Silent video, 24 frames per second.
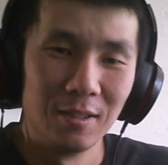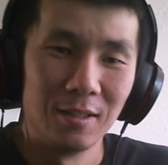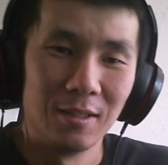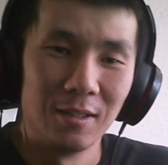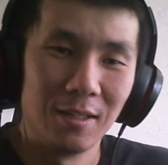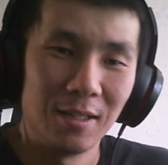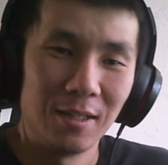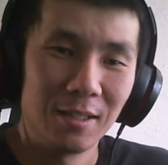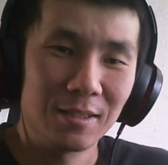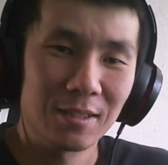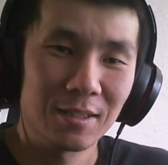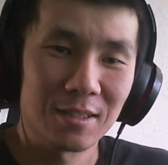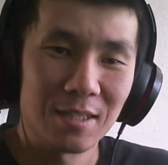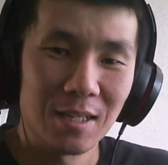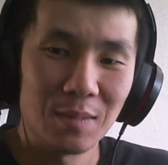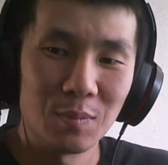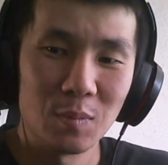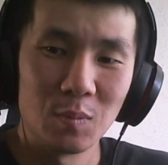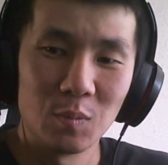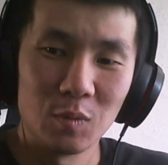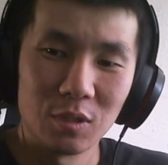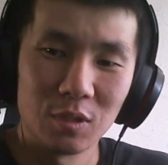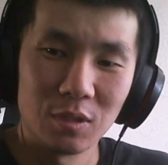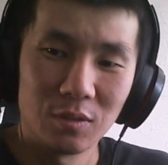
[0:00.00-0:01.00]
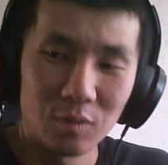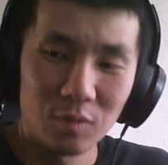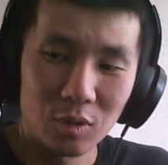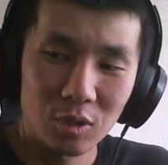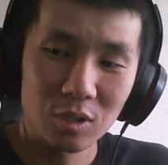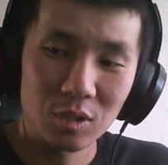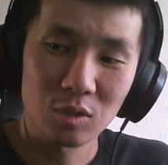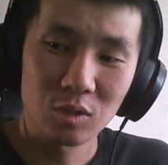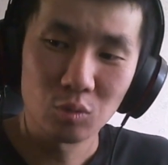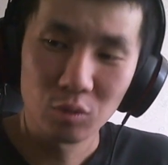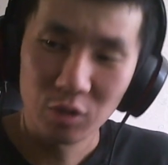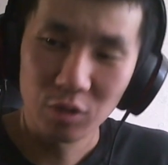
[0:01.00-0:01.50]
этот самый
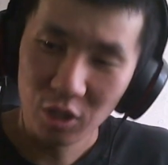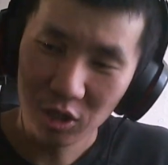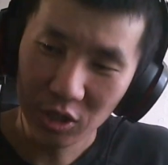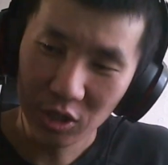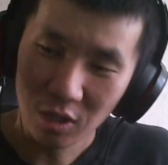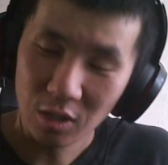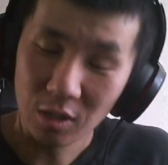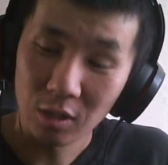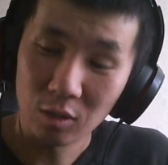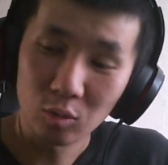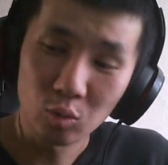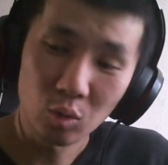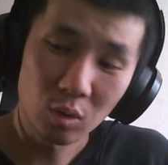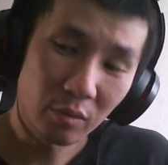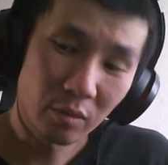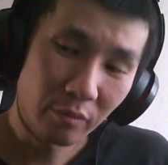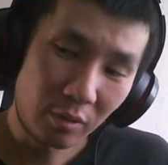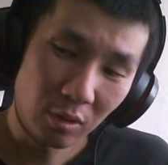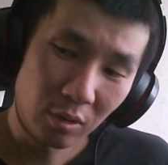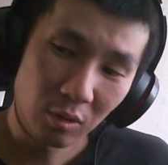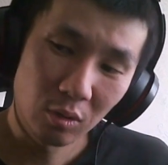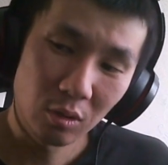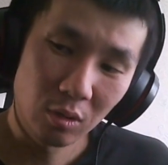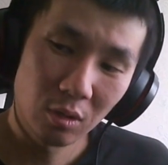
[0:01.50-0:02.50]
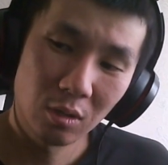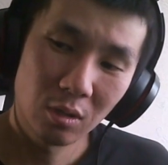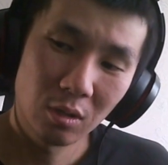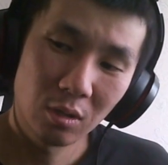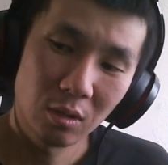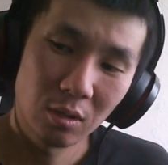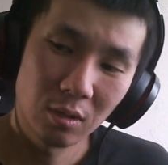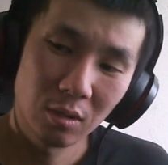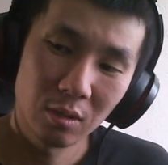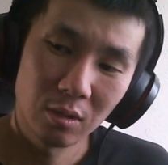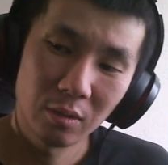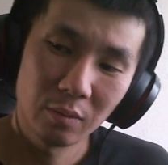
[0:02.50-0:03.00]
мультиверсус, утечка которого
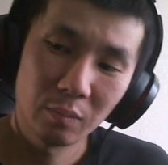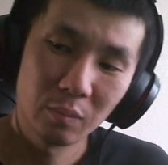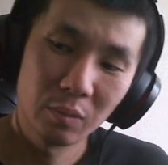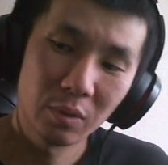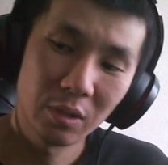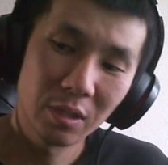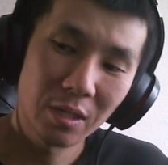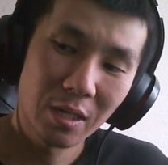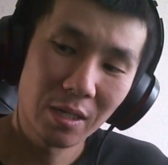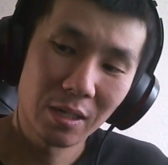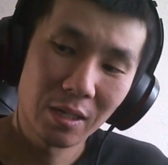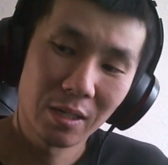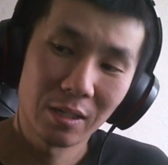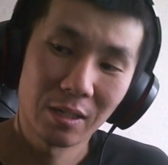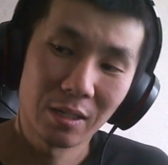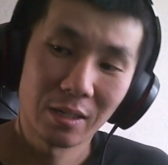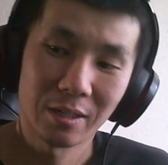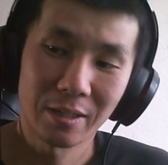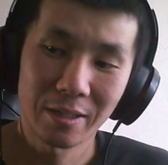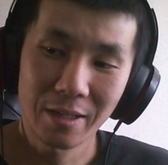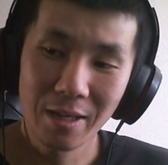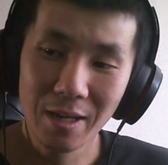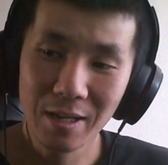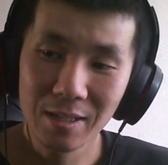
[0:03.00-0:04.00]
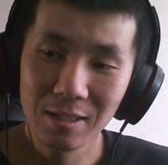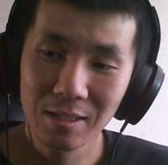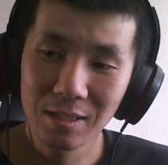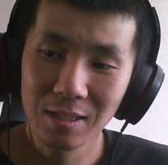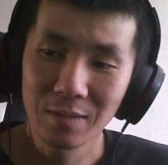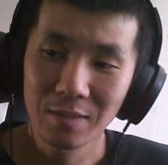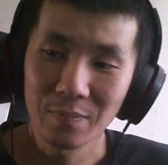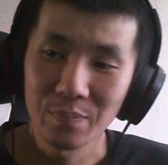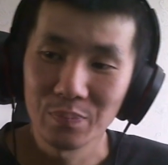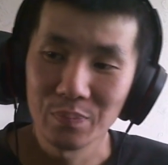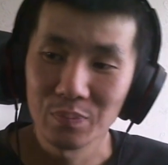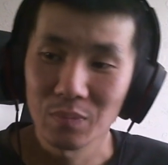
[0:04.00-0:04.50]
э, была
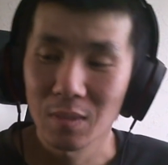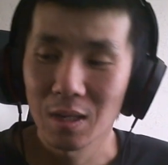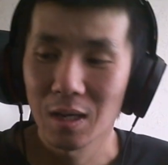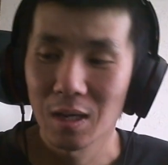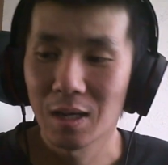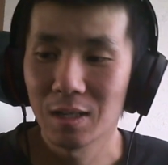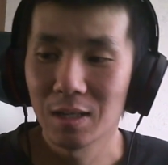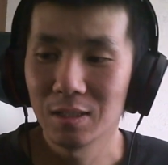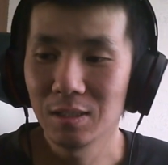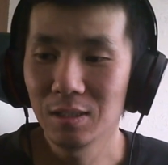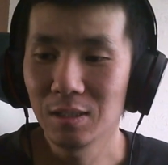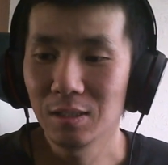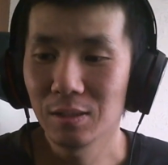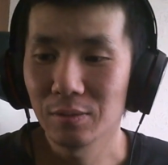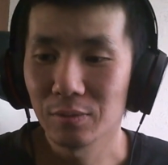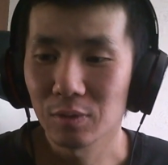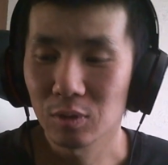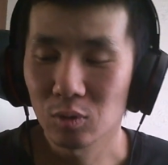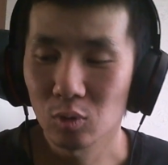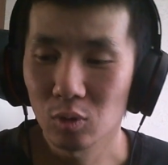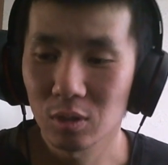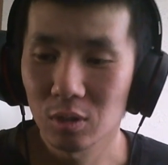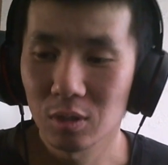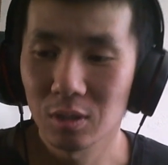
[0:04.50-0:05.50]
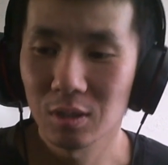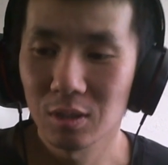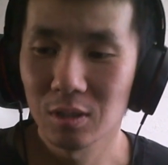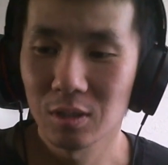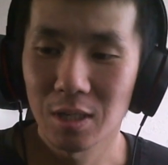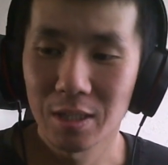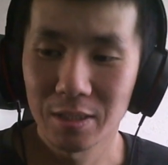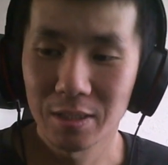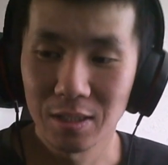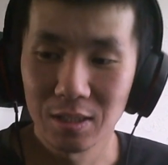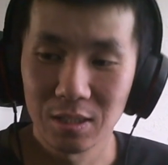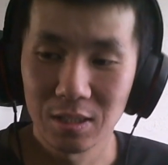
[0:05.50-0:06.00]
ранее, они в итоге
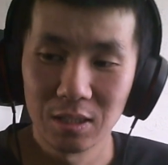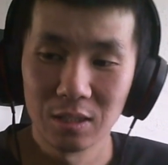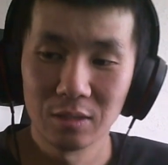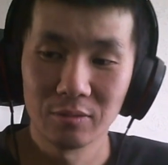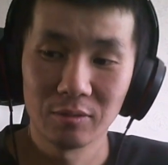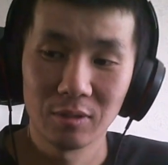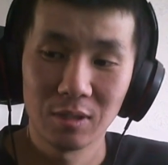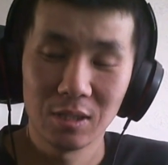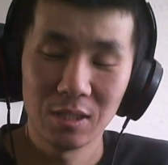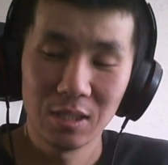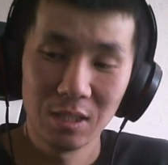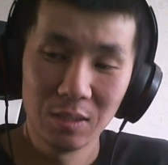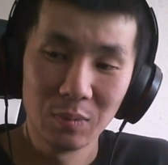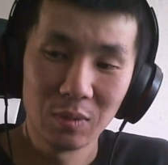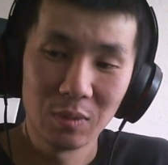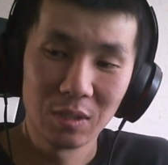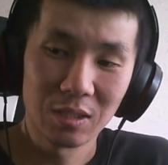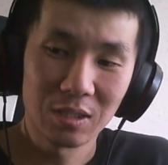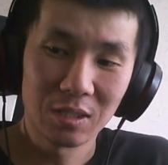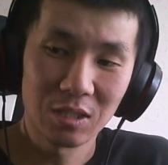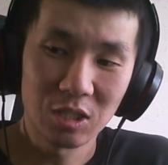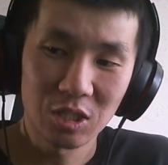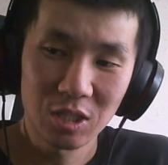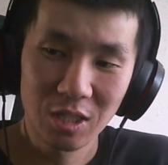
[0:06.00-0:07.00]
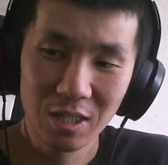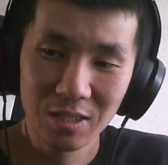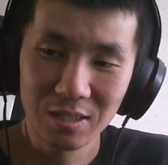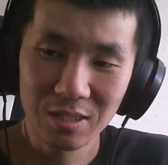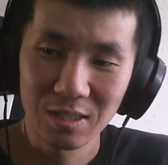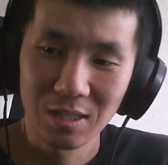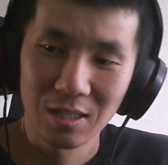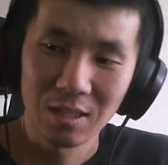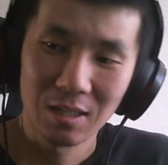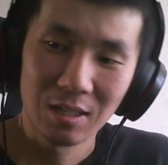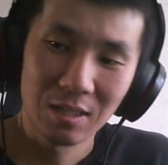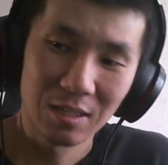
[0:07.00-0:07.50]
анонсировали именно
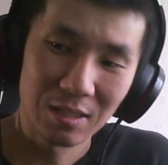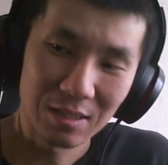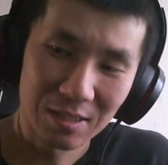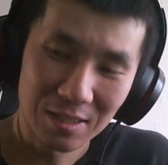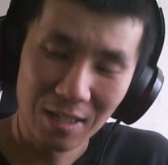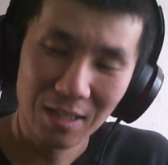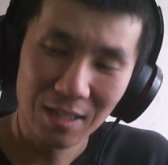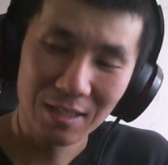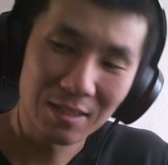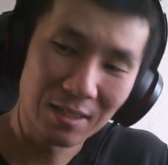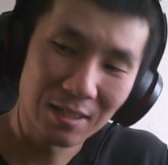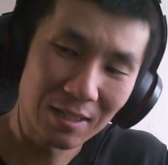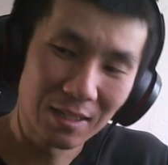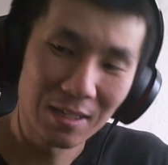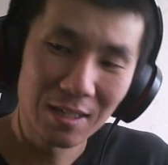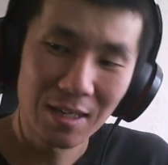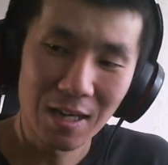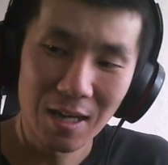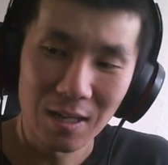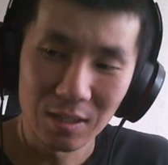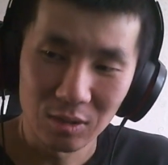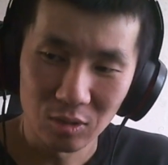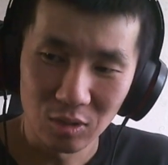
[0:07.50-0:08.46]
сейчас за ТГА.